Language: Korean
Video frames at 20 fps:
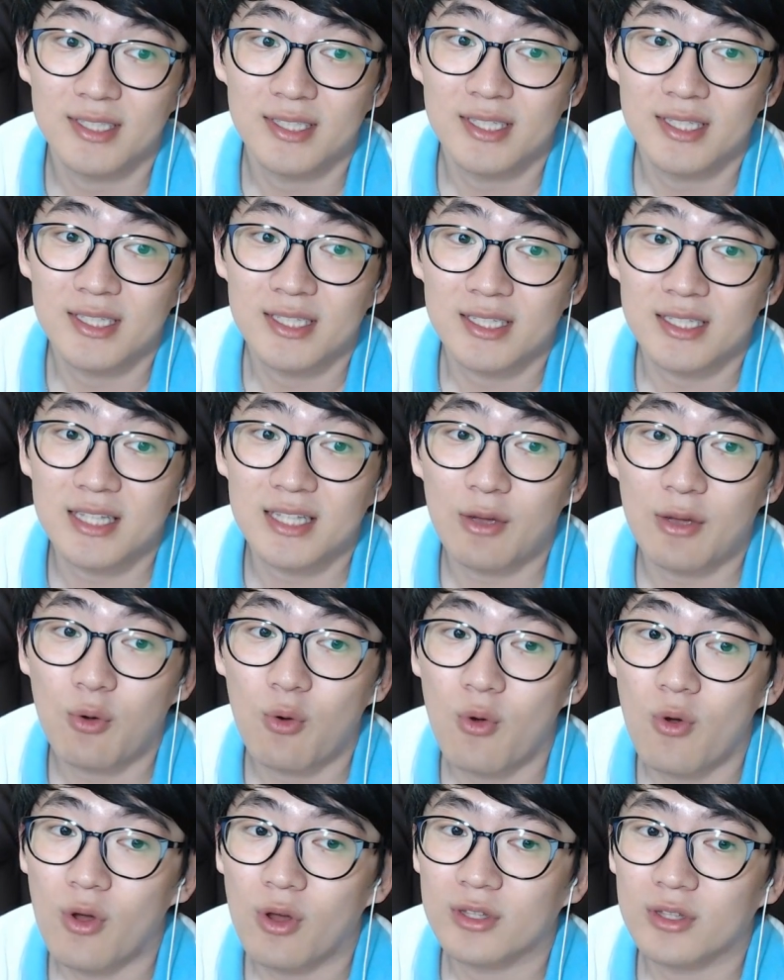근데
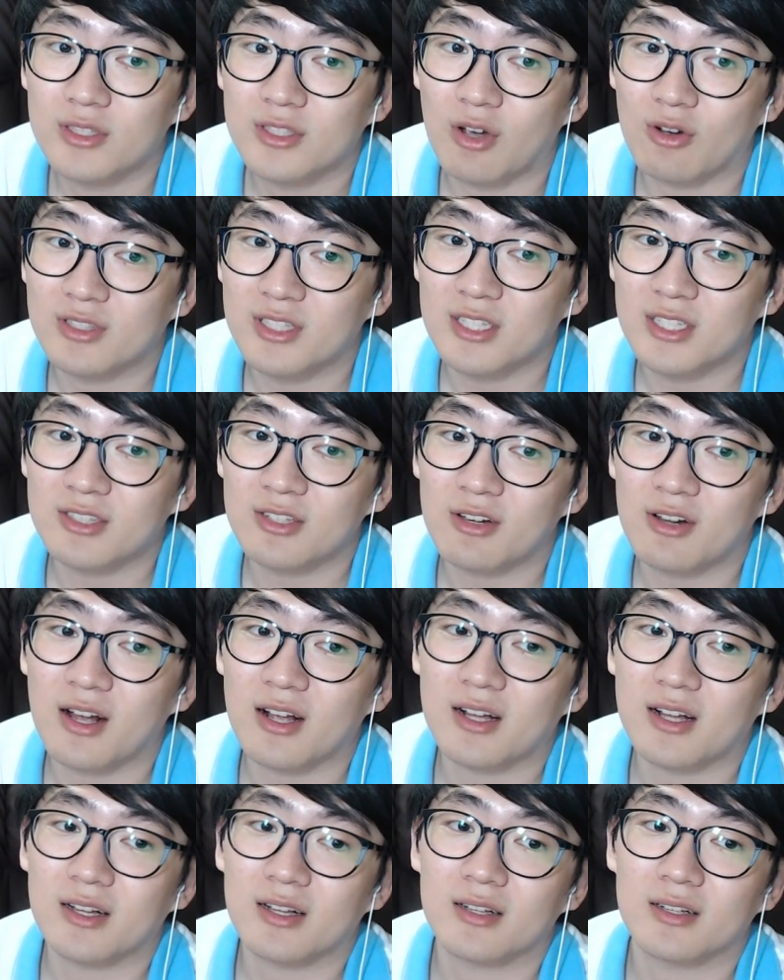정치
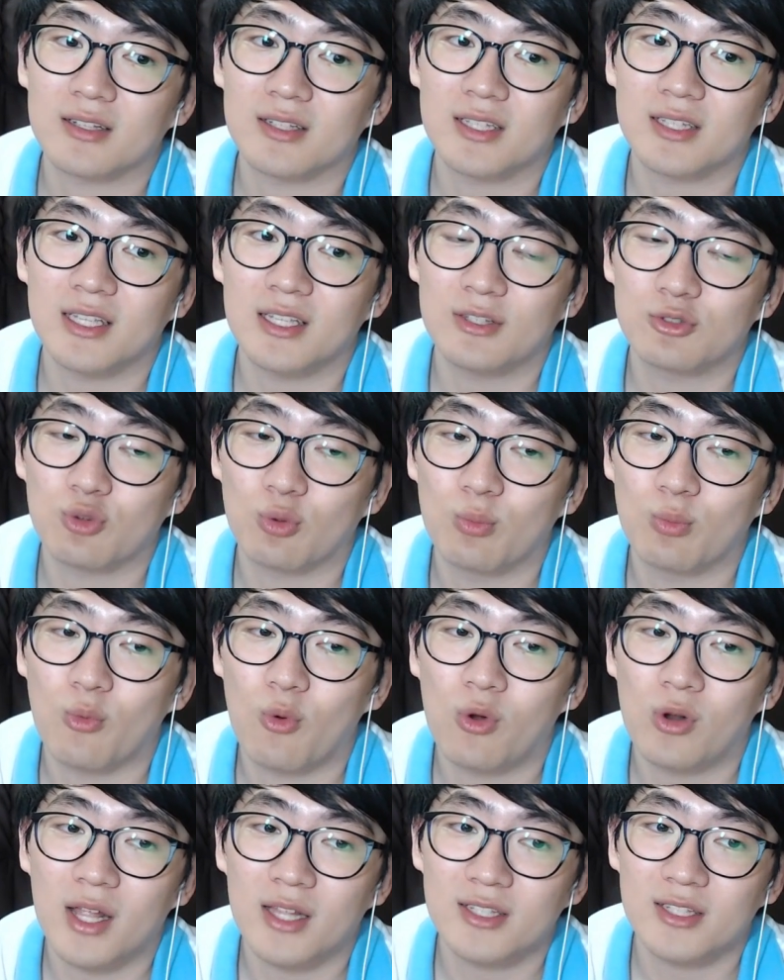철학이 좀
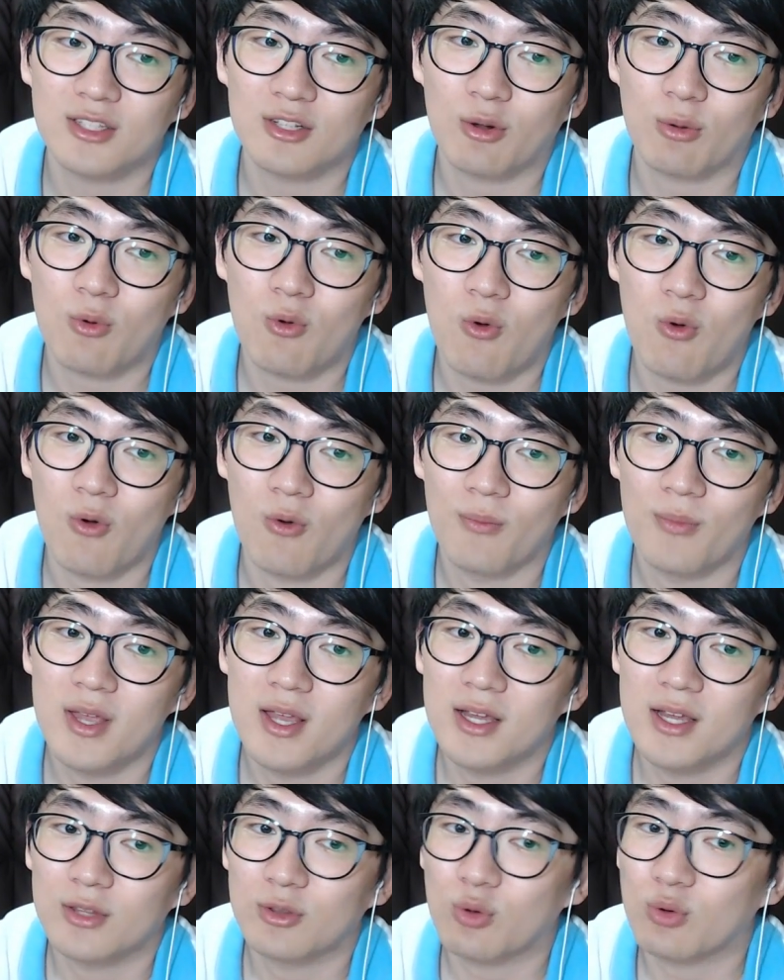혼란스럽고
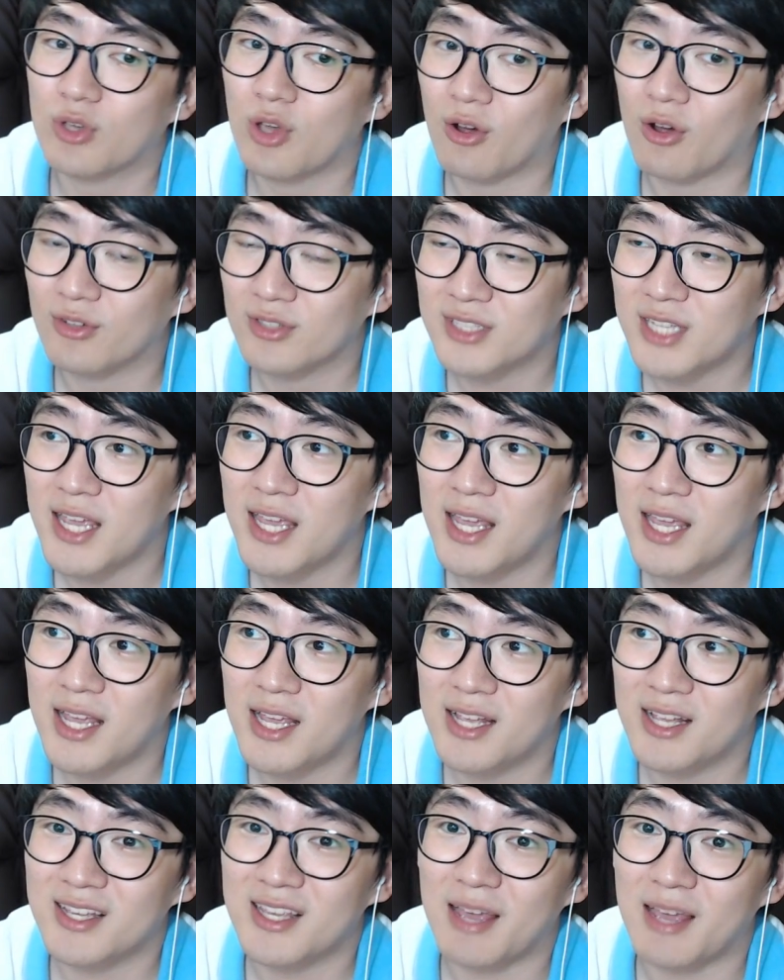또
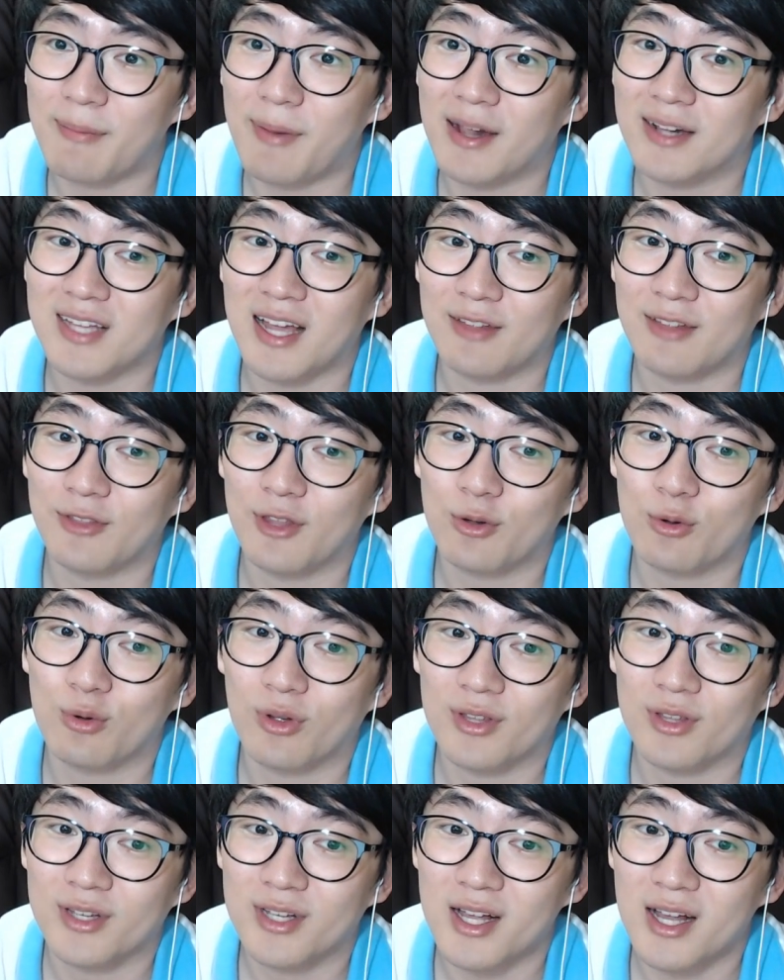경제 개발이 잘 안 되고
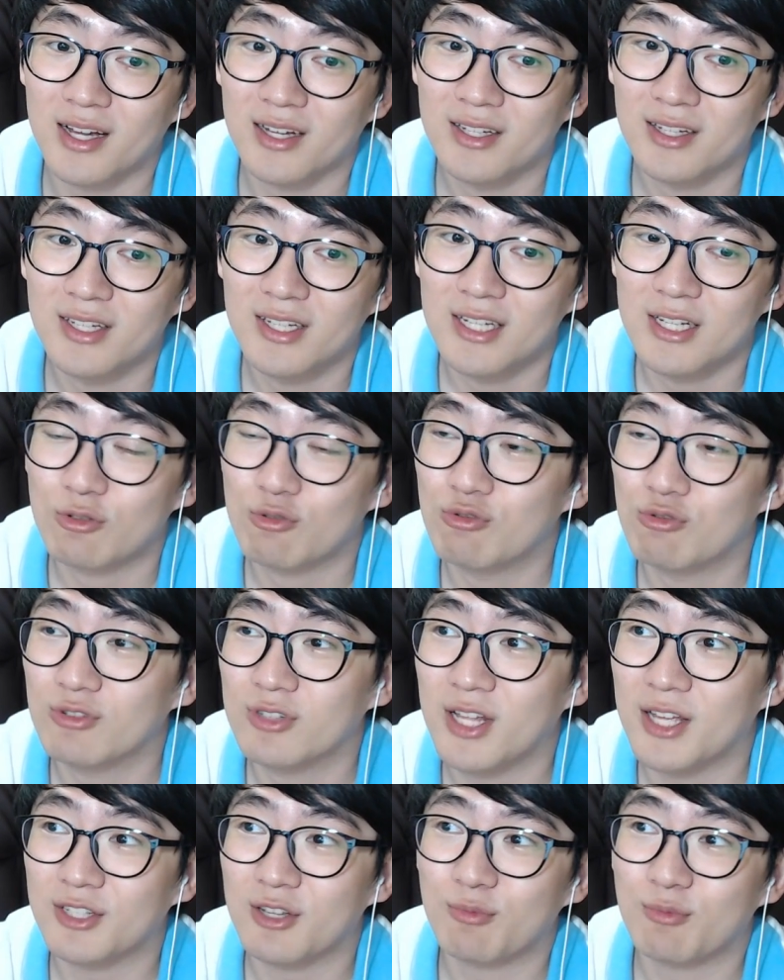보니까 그러니까
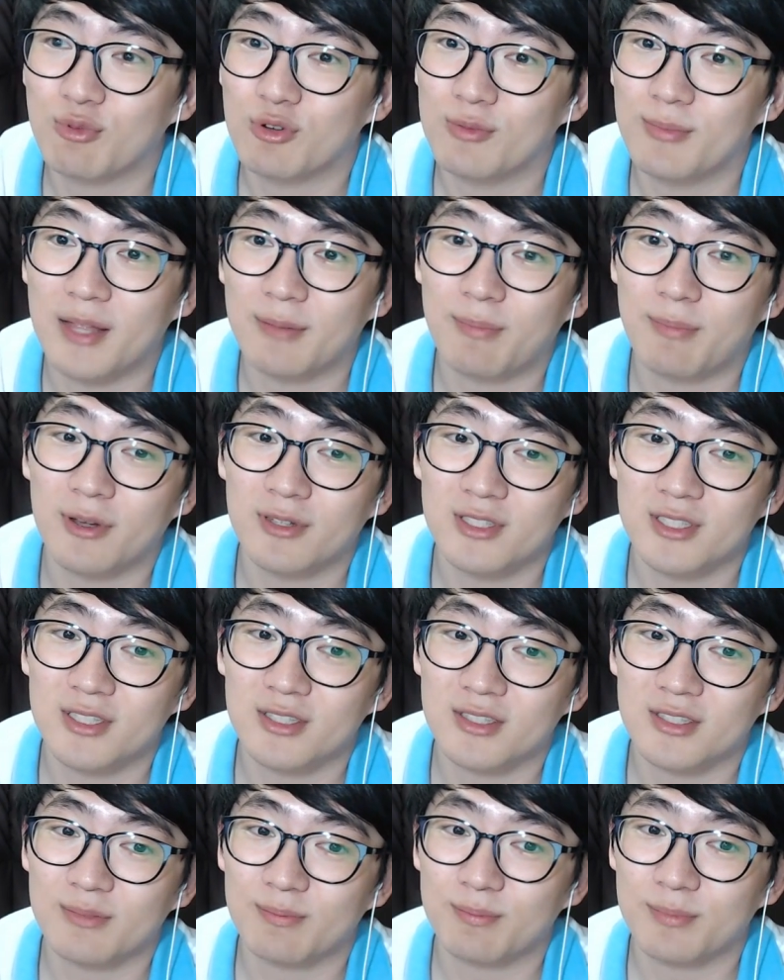국내에서 불만이
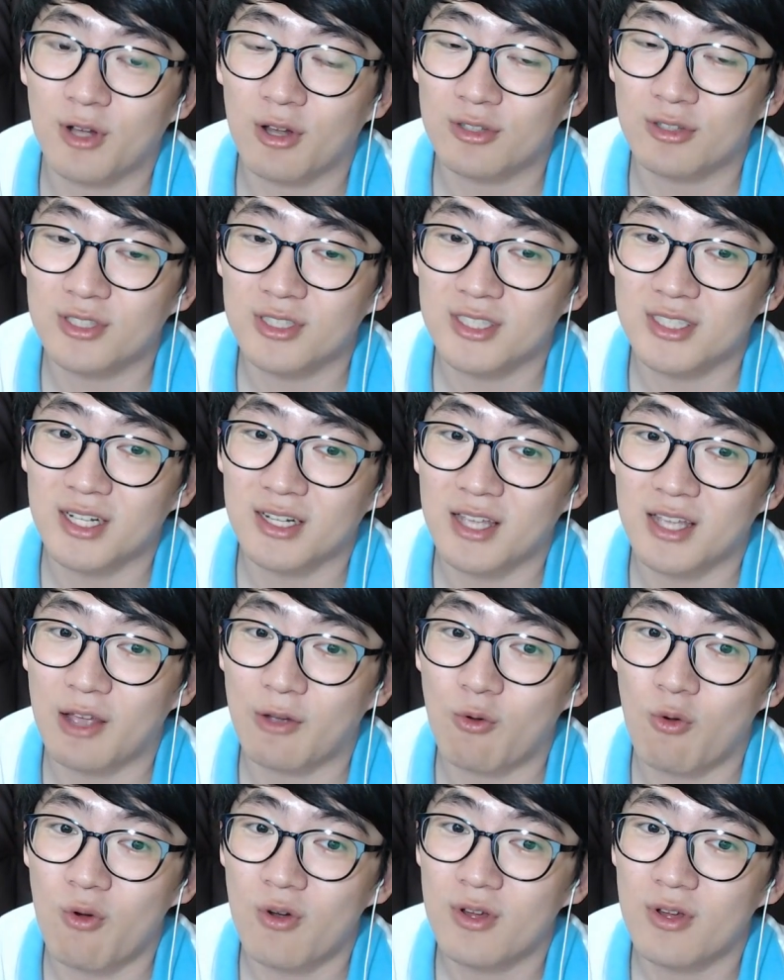퍼지기, 커지기
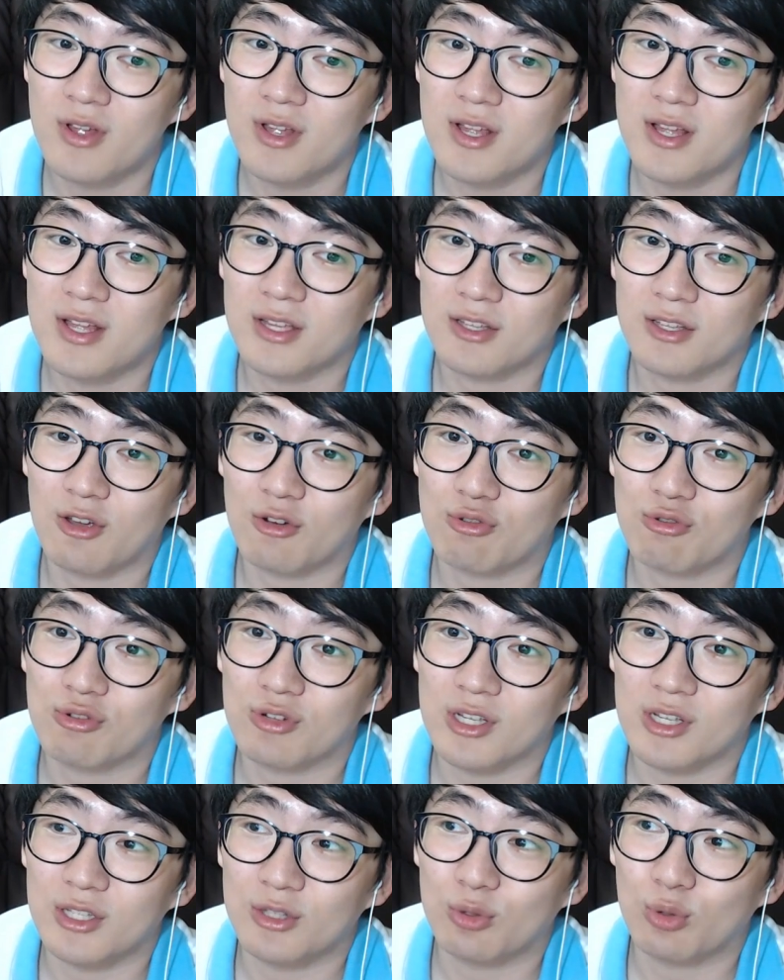시작했고 결국
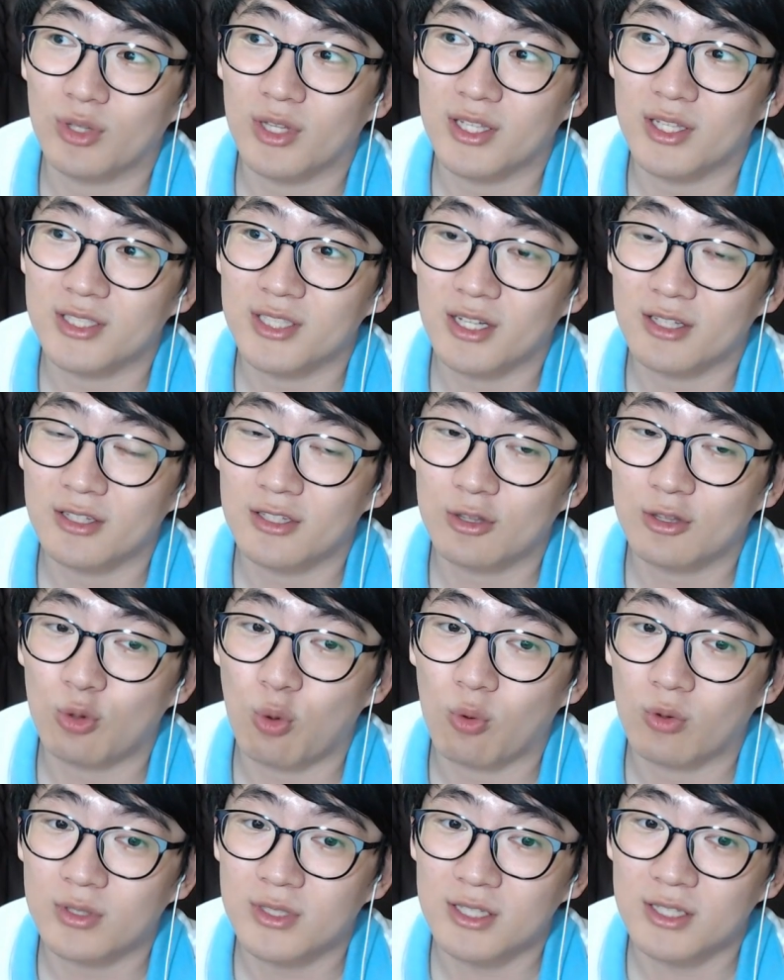인도네시아는
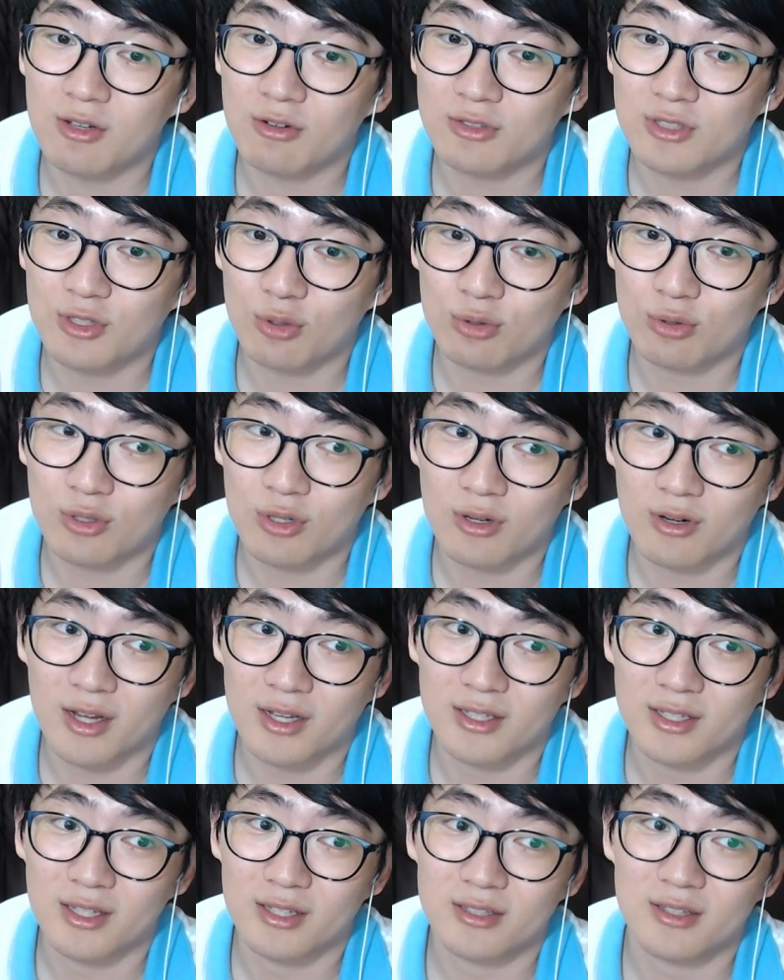독재 정치로
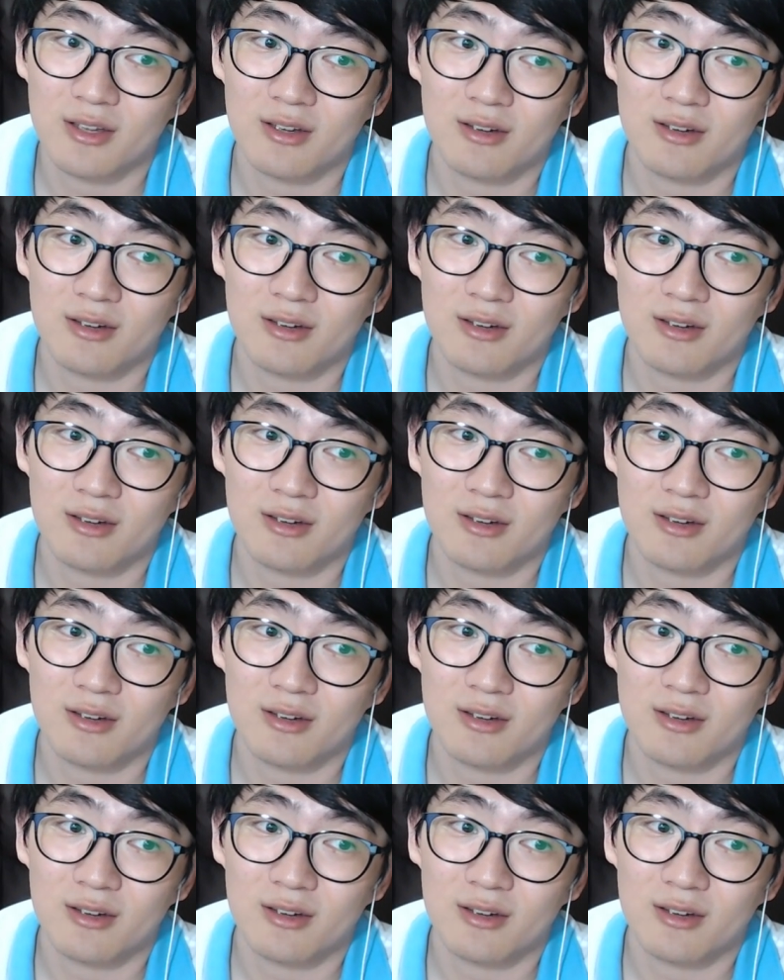들어가게 됐어요.